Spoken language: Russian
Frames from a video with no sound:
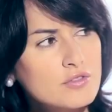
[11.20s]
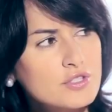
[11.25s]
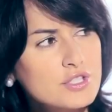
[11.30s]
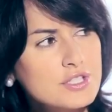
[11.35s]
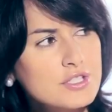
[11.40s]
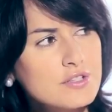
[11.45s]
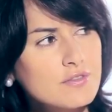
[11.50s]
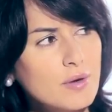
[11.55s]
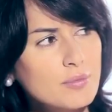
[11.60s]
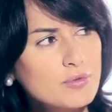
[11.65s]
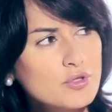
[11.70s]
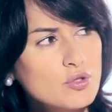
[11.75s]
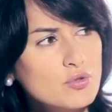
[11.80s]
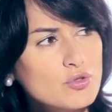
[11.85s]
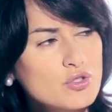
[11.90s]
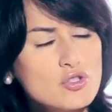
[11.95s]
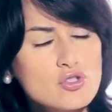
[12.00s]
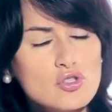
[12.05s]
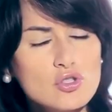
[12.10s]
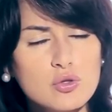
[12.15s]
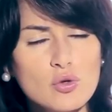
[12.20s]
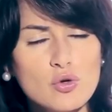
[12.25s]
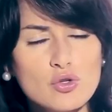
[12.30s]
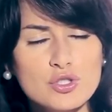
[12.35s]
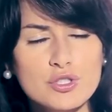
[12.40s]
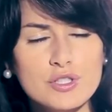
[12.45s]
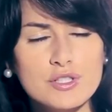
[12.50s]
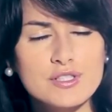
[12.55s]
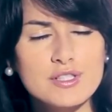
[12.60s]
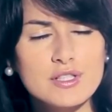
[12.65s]
В жизни вообще очень
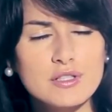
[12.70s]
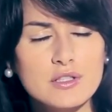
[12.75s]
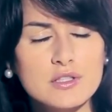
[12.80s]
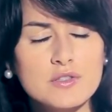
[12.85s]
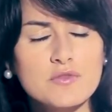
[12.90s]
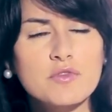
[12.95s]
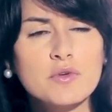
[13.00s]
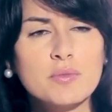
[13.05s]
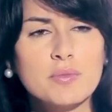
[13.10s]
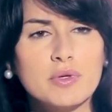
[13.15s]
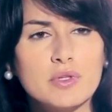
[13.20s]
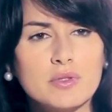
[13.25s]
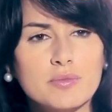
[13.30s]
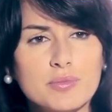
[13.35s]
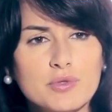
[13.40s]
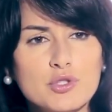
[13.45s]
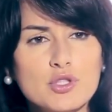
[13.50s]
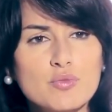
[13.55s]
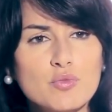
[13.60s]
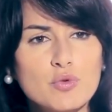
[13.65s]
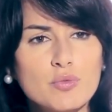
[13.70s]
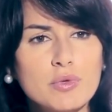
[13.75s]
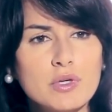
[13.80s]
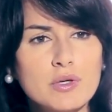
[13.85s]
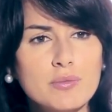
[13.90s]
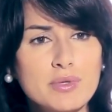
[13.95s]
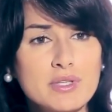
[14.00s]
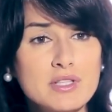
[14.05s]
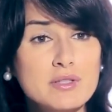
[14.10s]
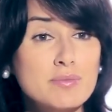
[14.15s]
сложно делать выбор. Почему
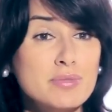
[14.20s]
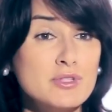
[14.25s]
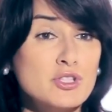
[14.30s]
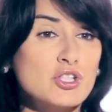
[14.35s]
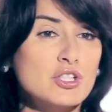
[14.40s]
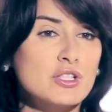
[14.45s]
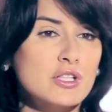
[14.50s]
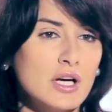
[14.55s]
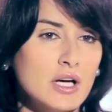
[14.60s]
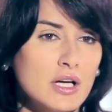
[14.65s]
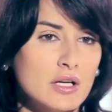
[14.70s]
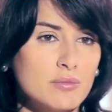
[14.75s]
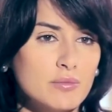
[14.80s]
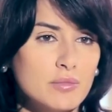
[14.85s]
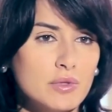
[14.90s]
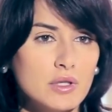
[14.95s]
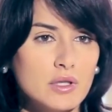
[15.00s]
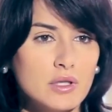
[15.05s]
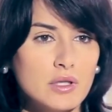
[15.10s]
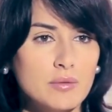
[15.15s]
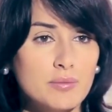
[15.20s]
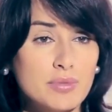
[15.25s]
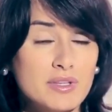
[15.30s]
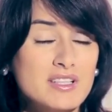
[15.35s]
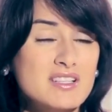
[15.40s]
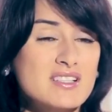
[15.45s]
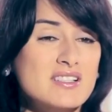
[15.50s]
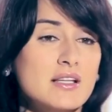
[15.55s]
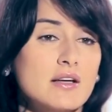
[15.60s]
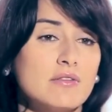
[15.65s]
мы предпочитаем и
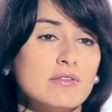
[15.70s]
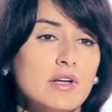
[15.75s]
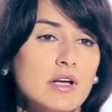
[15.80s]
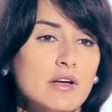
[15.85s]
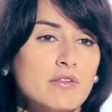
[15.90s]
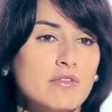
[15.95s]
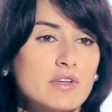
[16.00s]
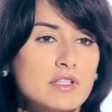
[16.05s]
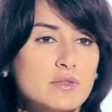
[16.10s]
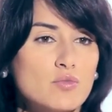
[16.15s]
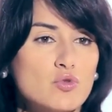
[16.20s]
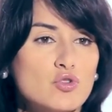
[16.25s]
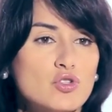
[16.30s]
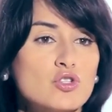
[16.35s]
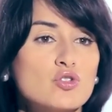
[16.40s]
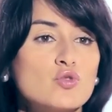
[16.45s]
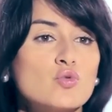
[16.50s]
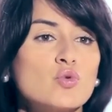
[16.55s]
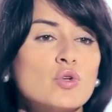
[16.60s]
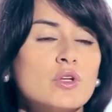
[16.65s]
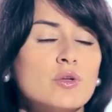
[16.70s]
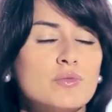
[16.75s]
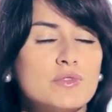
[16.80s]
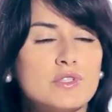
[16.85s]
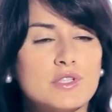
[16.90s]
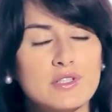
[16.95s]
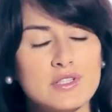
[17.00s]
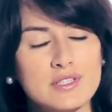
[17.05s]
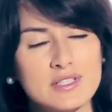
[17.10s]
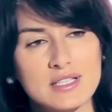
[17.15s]
предоставляем возможность
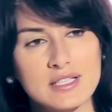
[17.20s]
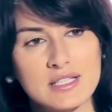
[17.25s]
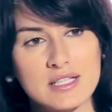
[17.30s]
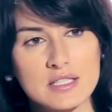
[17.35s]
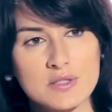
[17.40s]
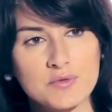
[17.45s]
другим делать за